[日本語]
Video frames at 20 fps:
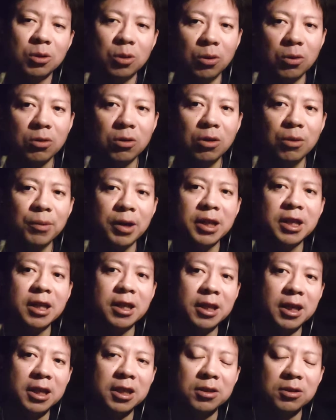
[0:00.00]
ここま
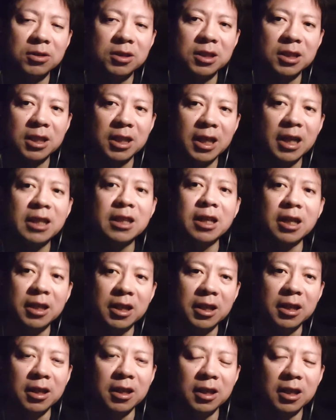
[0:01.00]
でで一月あた
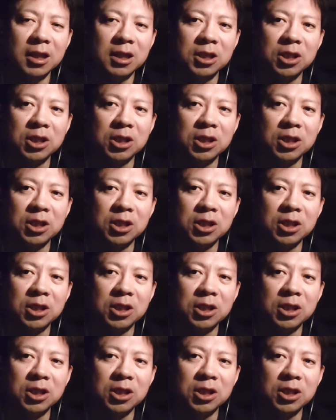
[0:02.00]
り、